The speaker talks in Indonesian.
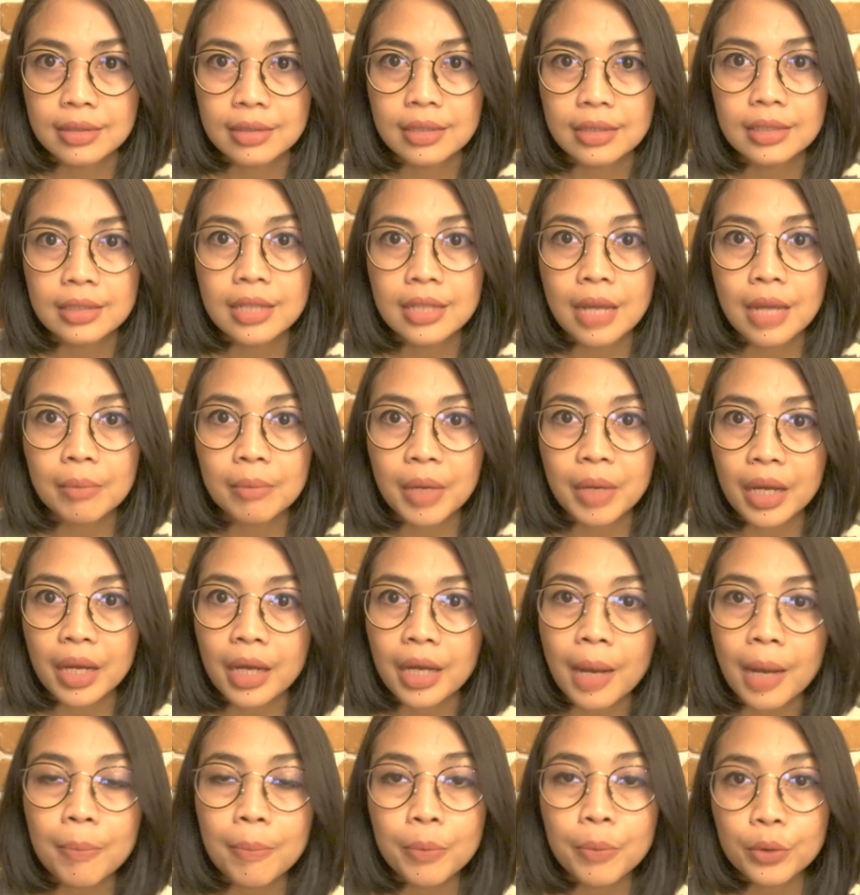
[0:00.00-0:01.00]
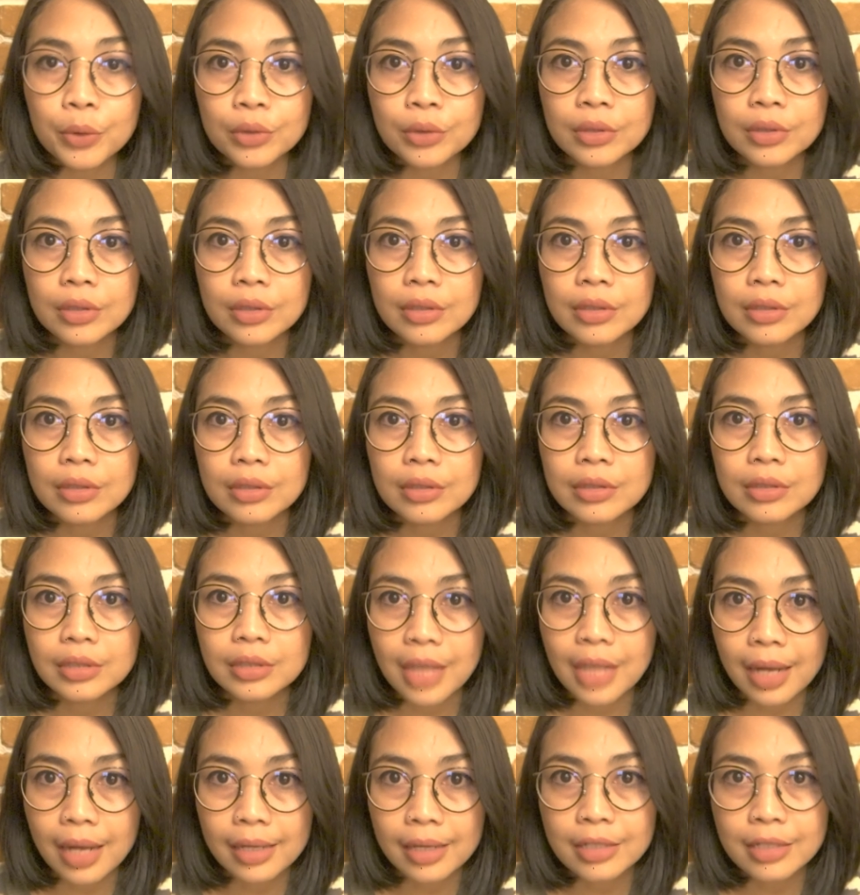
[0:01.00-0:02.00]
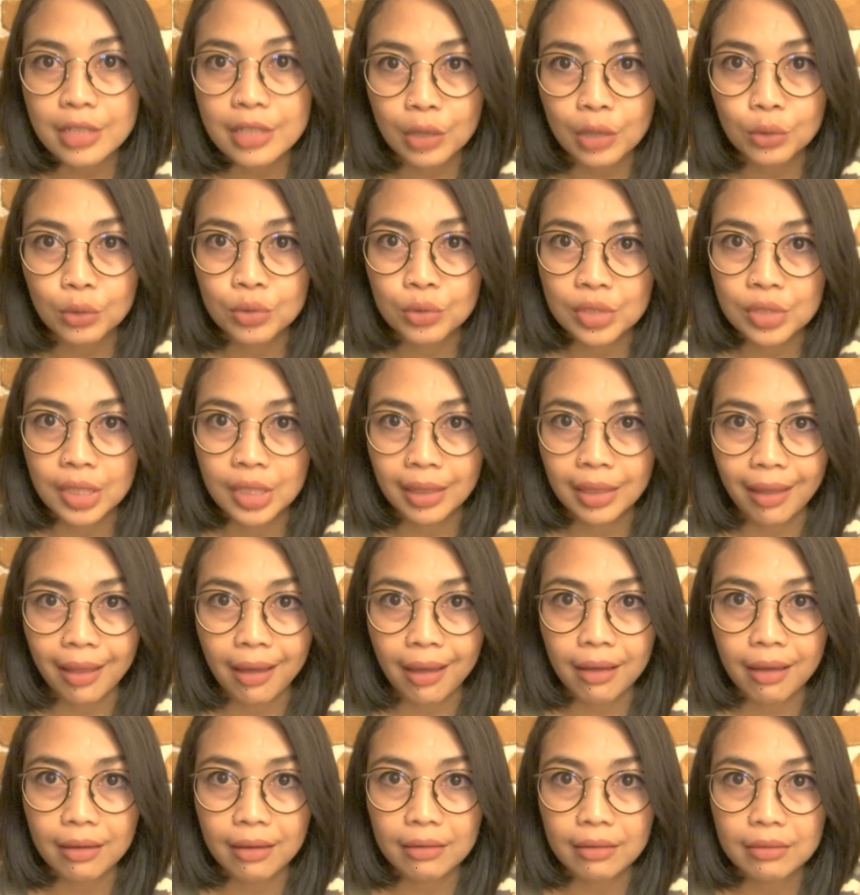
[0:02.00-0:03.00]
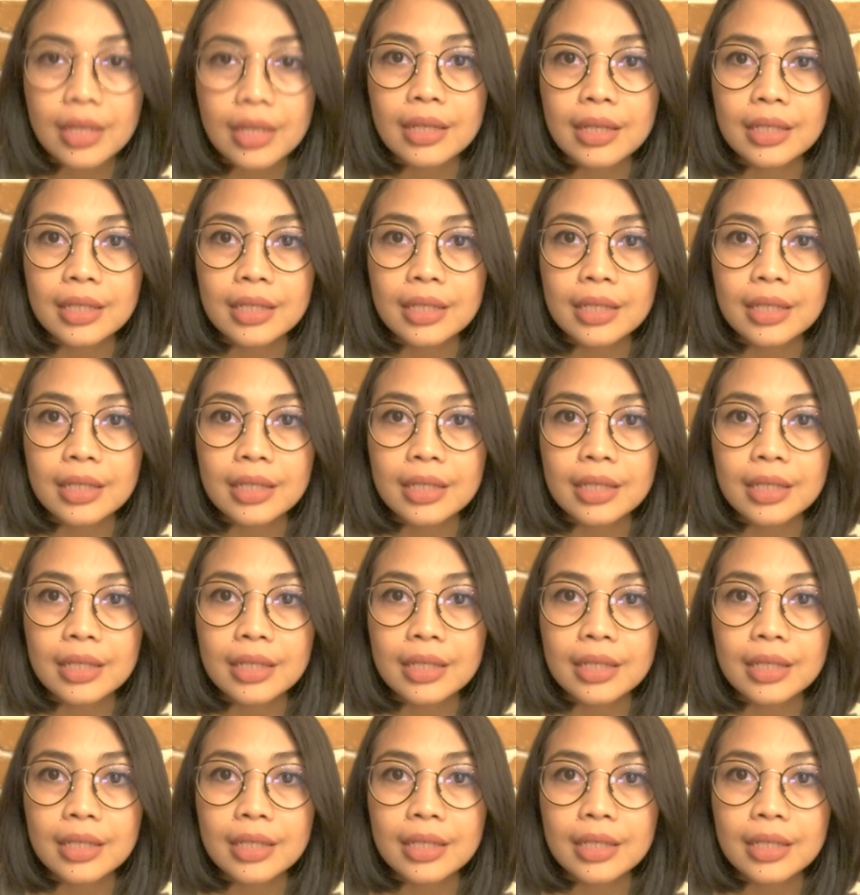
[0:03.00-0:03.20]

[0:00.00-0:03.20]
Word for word: dan mereka pun saling jatuh cinta.